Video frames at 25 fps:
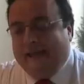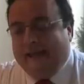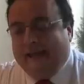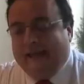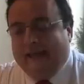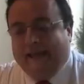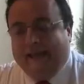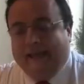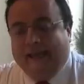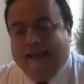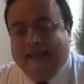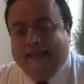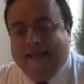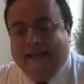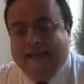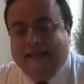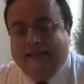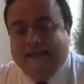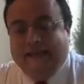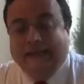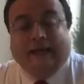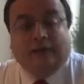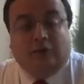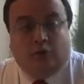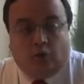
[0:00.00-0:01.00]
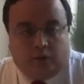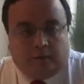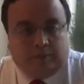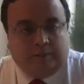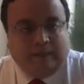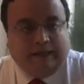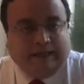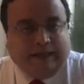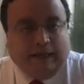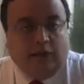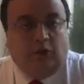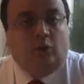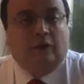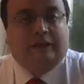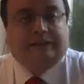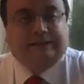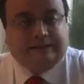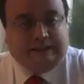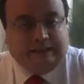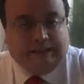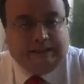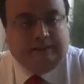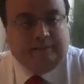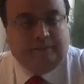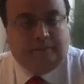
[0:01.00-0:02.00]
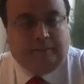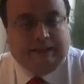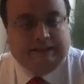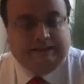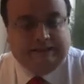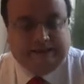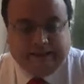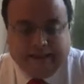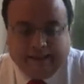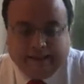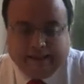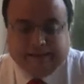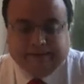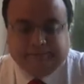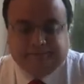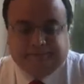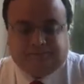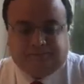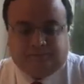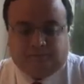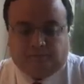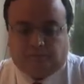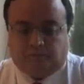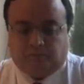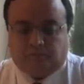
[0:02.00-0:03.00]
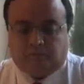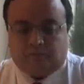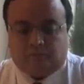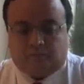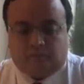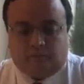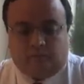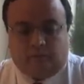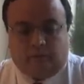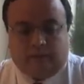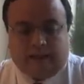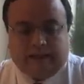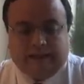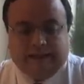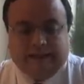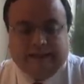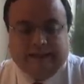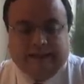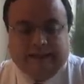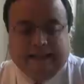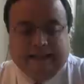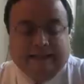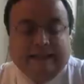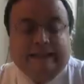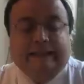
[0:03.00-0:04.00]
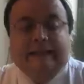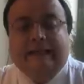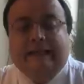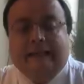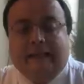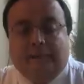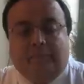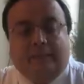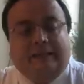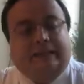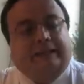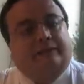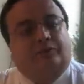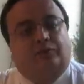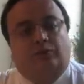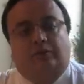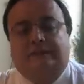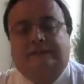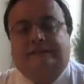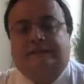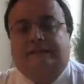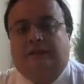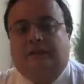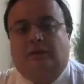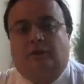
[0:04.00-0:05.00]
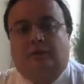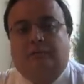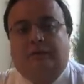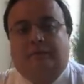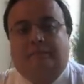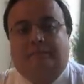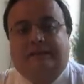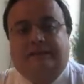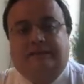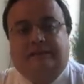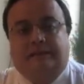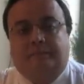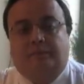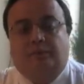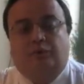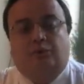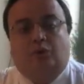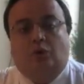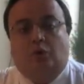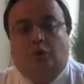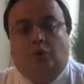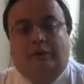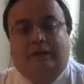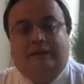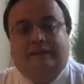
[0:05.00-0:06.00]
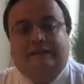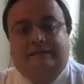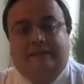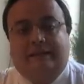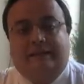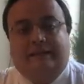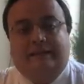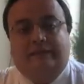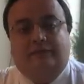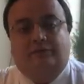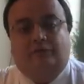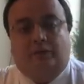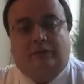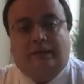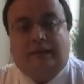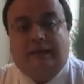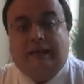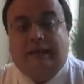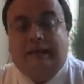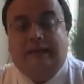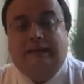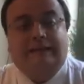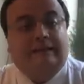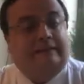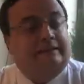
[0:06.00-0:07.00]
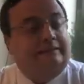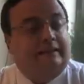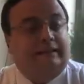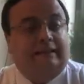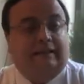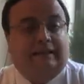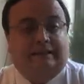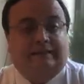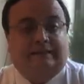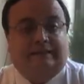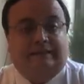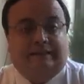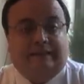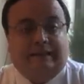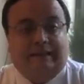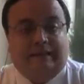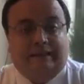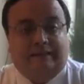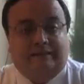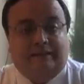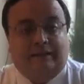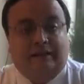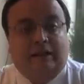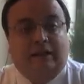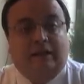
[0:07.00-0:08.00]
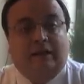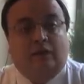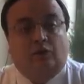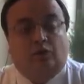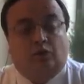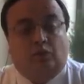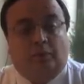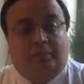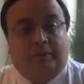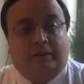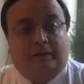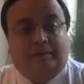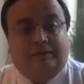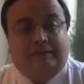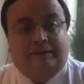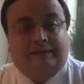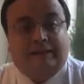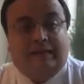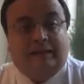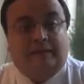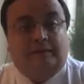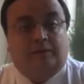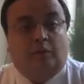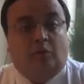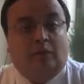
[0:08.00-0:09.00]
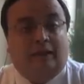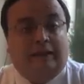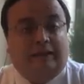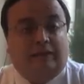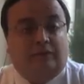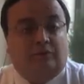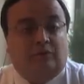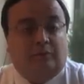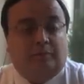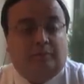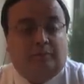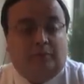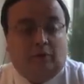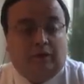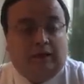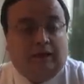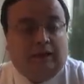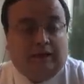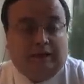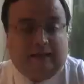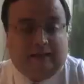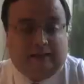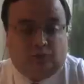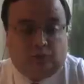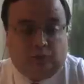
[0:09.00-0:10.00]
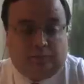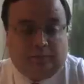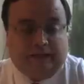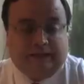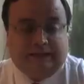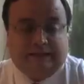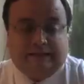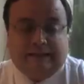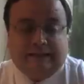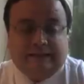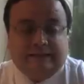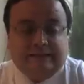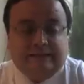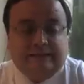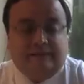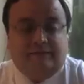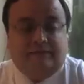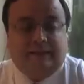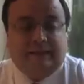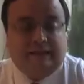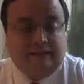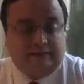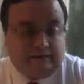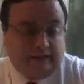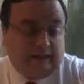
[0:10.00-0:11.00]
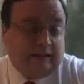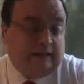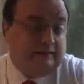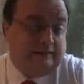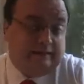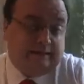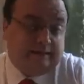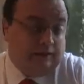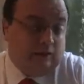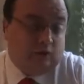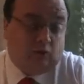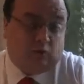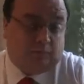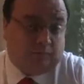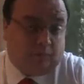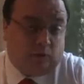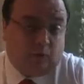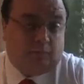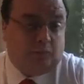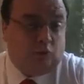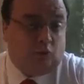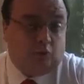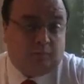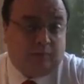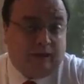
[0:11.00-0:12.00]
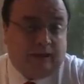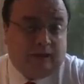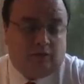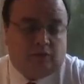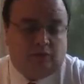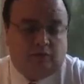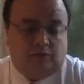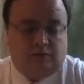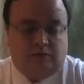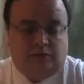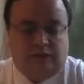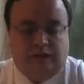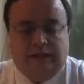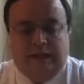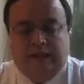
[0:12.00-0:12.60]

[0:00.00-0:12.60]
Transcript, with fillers: la norma quedó así planteada y, de la aplicación de esta norma en principio solo van a estar exoneradas las, entidades supervisadas por, las, por la superintendencia financiera, es decir, los propios bancos,